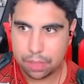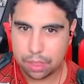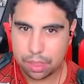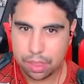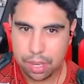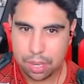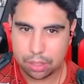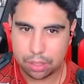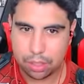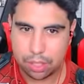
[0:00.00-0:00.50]

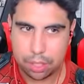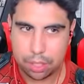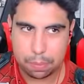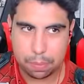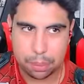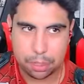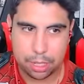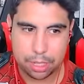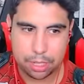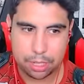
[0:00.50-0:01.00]
Tá, o terceiro
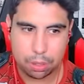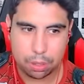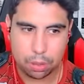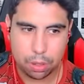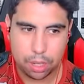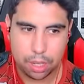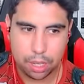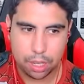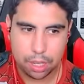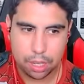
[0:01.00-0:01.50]
personagem é o
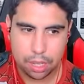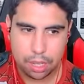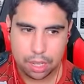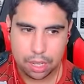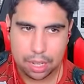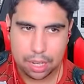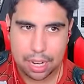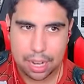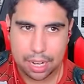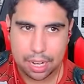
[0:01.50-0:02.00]
Gohan.
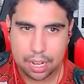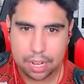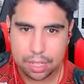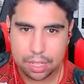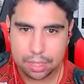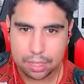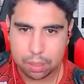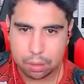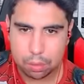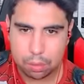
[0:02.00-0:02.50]
Cara, ele
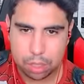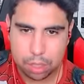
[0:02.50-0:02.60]
tá com